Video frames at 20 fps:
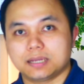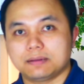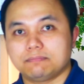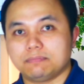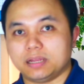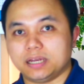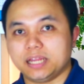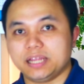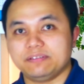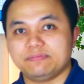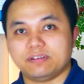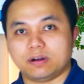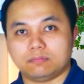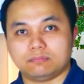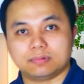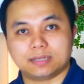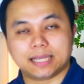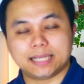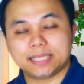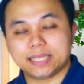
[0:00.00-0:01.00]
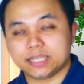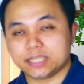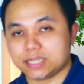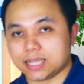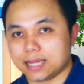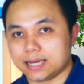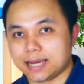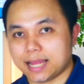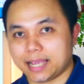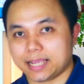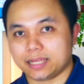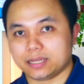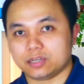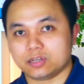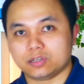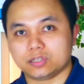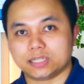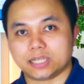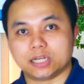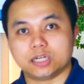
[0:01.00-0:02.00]
mình hy vọng cái chia sẻ này nó
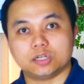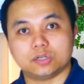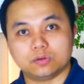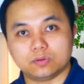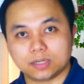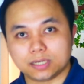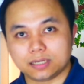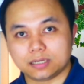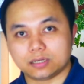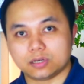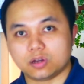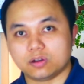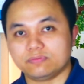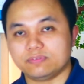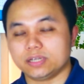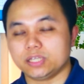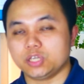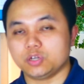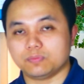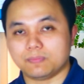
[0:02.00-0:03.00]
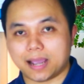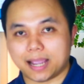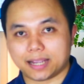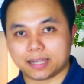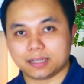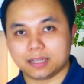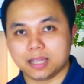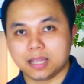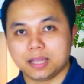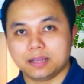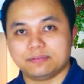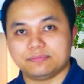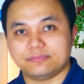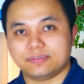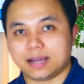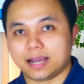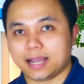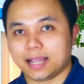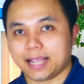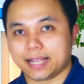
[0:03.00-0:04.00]
sẽ hữu ích đối với nhiều bạn
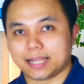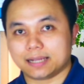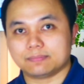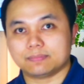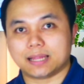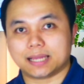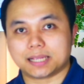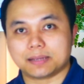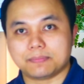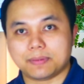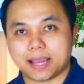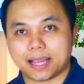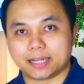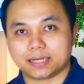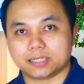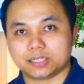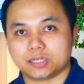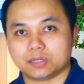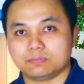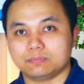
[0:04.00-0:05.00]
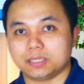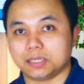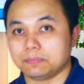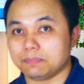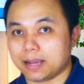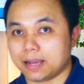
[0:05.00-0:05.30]
và hẹn gặp lại các bạn trong những